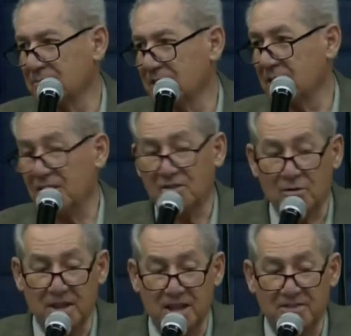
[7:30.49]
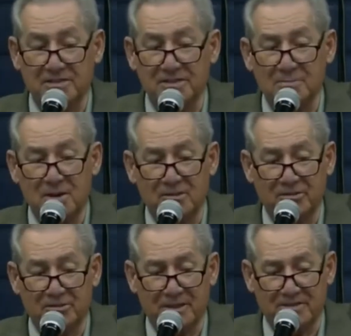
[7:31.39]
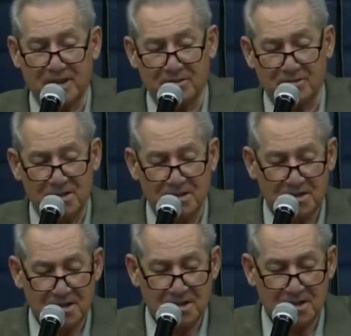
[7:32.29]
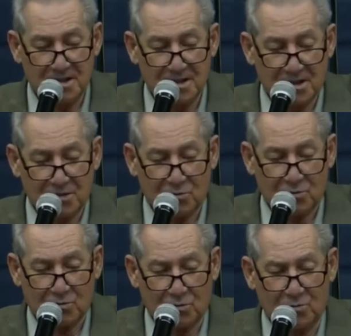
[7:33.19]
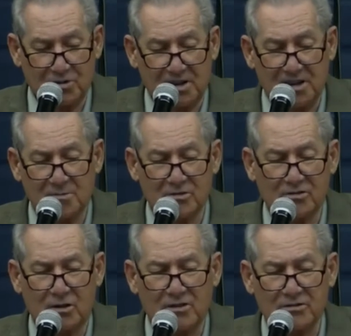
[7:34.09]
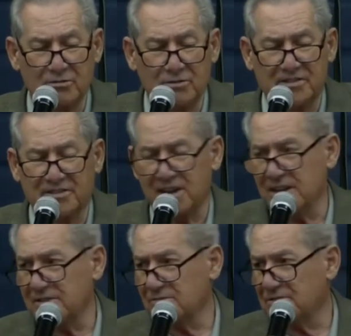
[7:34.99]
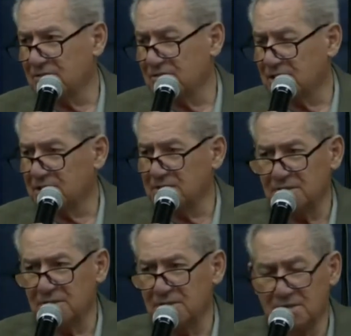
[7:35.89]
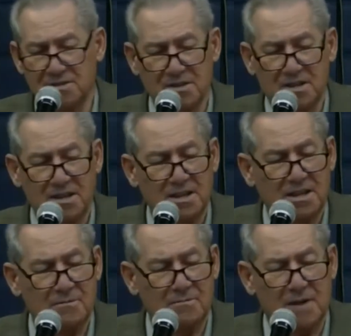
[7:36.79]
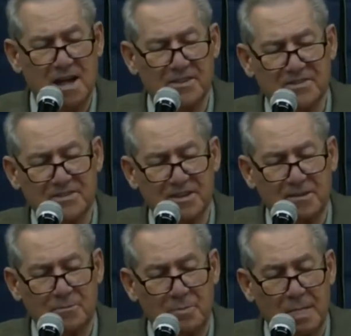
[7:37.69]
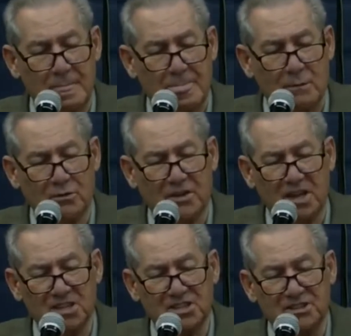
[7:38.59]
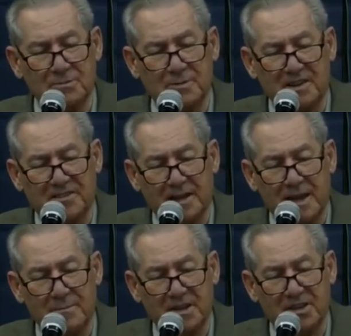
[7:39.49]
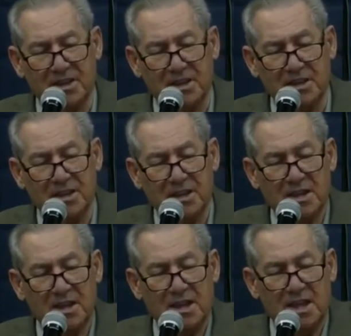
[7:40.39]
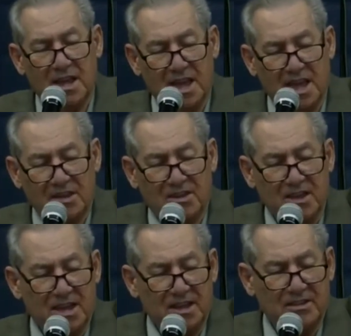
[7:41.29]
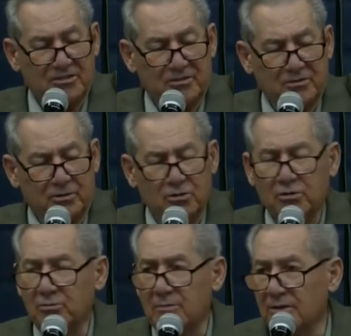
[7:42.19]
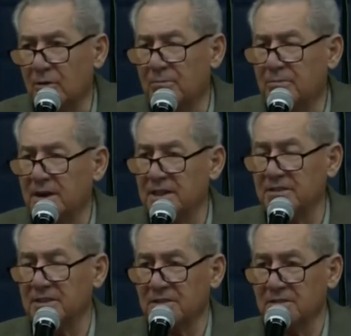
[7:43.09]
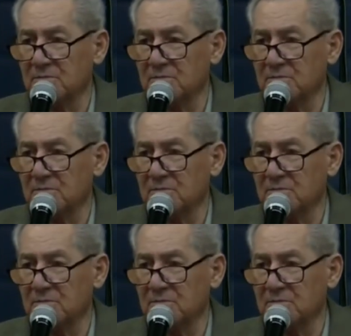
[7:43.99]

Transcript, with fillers: Então, esses irmãos passaram, como diríamos nós, num estreito tão grande, mas o que a gente percebe aqui é que eles foram de uma nobreza